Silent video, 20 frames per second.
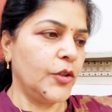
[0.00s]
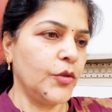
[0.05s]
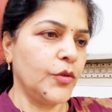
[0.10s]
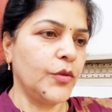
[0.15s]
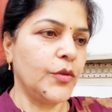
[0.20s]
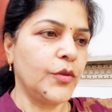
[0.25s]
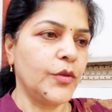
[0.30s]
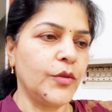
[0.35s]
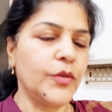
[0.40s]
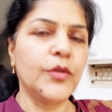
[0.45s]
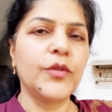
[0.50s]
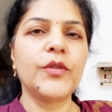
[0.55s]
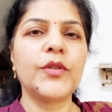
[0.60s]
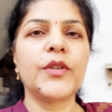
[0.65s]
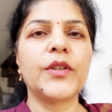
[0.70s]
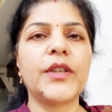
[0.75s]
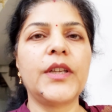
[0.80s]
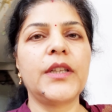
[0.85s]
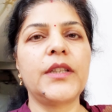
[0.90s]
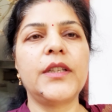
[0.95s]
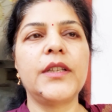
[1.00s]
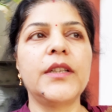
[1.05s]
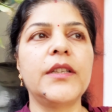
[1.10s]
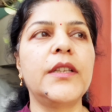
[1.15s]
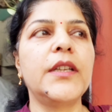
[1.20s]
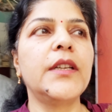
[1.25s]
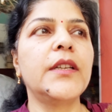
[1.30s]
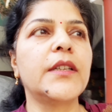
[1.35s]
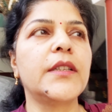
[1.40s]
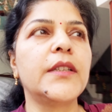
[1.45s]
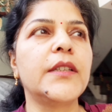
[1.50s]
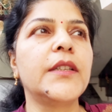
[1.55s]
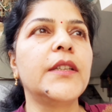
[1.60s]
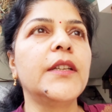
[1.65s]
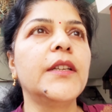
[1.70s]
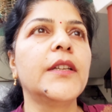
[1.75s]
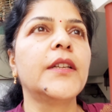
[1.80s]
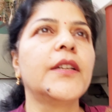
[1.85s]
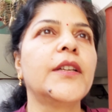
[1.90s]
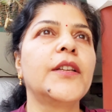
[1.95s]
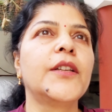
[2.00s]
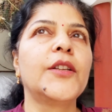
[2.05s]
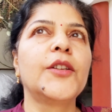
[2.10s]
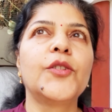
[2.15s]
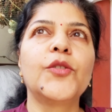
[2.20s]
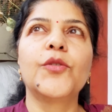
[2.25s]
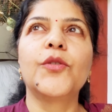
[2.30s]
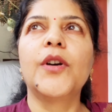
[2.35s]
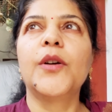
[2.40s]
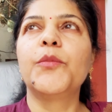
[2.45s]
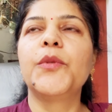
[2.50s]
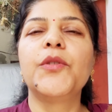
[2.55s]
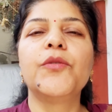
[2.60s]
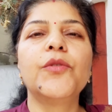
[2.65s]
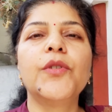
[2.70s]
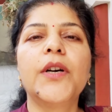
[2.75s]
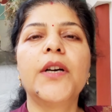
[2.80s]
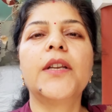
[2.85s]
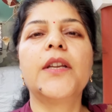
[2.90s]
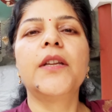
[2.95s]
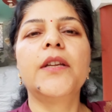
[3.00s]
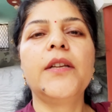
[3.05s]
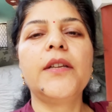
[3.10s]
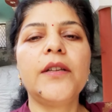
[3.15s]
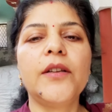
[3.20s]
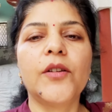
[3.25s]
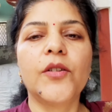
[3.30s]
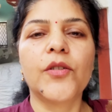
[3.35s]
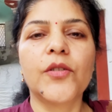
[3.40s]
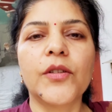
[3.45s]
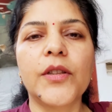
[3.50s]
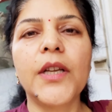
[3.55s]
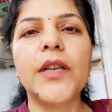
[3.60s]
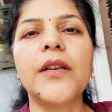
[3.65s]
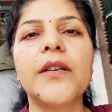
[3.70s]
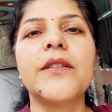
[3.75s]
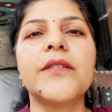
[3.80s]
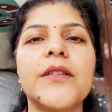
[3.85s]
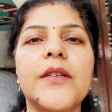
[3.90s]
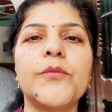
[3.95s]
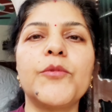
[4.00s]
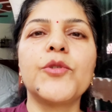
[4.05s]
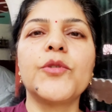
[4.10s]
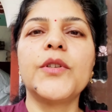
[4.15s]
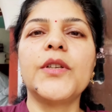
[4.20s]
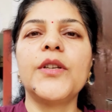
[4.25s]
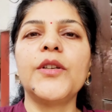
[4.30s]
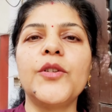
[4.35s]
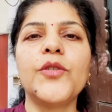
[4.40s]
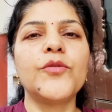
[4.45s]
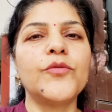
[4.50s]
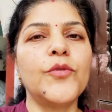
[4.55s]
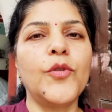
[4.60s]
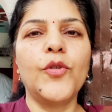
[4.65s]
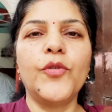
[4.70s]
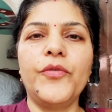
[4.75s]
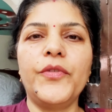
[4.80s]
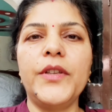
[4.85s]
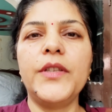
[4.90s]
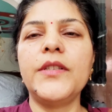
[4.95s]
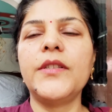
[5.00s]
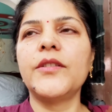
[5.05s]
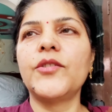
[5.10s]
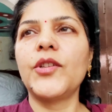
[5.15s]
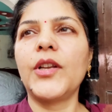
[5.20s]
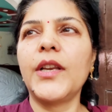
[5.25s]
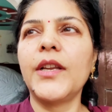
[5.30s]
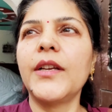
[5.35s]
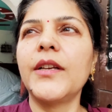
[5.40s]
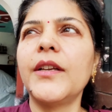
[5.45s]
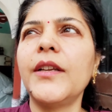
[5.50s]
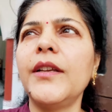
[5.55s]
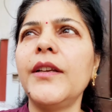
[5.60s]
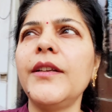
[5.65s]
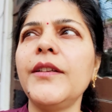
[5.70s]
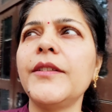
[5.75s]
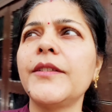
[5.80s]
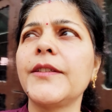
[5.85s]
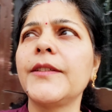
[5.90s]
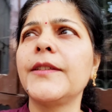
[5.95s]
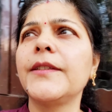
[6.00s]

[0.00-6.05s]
तो कहती है ठीक है दीदी तो अभी वो आ रही है और तलन साहब जो है वो ऑफिस चले गए हैं